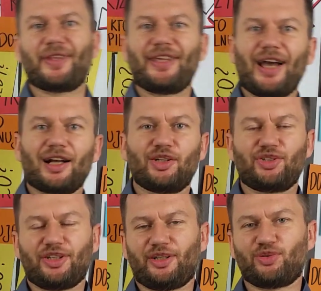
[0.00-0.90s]
jak
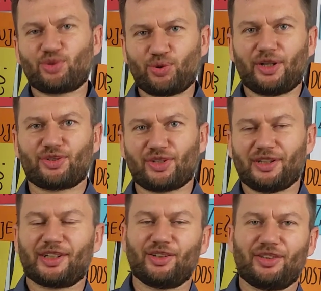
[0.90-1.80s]
się czujesz
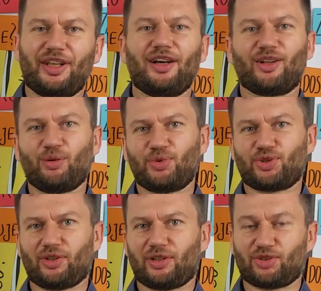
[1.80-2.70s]
danego dnia, robisz
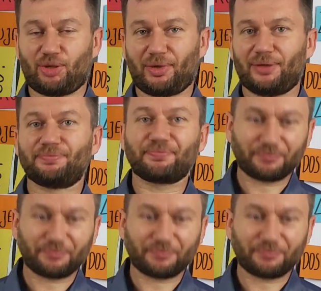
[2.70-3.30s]
to, co trzeba